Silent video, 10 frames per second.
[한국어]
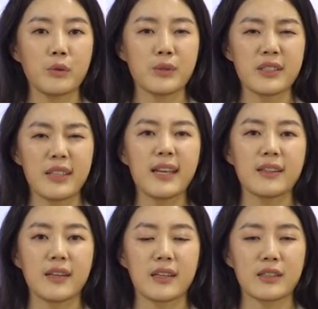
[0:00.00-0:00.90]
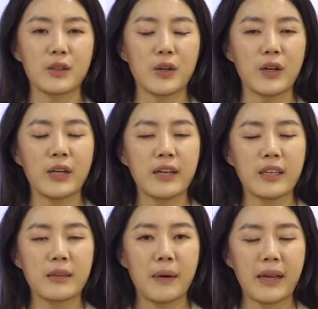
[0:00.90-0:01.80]
물론 시대에 따라서
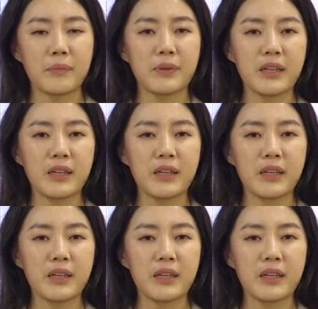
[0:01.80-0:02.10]
이 마야